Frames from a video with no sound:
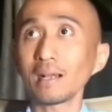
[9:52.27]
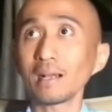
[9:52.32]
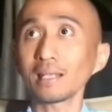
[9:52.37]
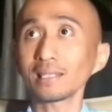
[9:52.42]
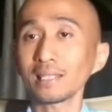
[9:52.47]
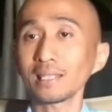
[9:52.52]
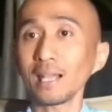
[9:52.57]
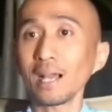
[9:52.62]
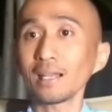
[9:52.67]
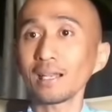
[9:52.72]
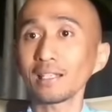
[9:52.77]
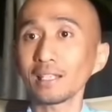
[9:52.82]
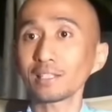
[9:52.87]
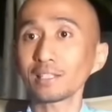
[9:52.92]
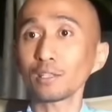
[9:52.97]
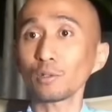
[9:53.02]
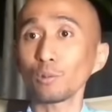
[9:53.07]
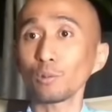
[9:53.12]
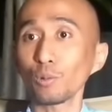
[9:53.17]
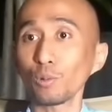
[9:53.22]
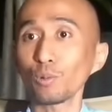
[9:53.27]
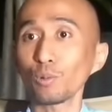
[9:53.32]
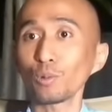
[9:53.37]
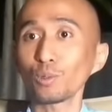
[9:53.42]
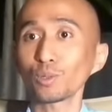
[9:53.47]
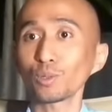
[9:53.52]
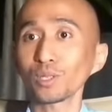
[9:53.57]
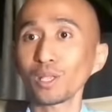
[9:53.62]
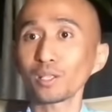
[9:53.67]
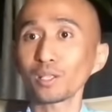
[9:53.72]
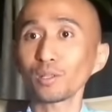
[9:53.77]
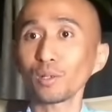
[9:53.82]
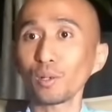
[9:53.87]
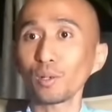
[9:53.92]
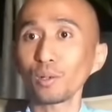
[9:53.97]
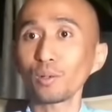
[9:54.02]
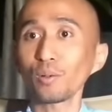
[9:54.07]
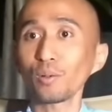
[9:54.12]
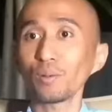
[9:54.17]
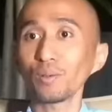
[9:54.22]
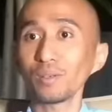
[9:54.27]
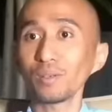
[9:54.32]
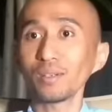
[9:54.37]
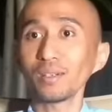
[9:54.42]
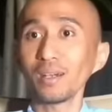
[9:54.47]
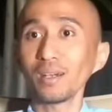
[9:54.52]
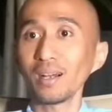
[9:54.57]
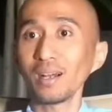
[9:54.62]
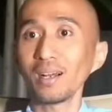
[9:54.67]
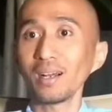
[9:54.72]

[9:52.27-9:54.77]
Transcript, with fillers: ngasih Anda terus atau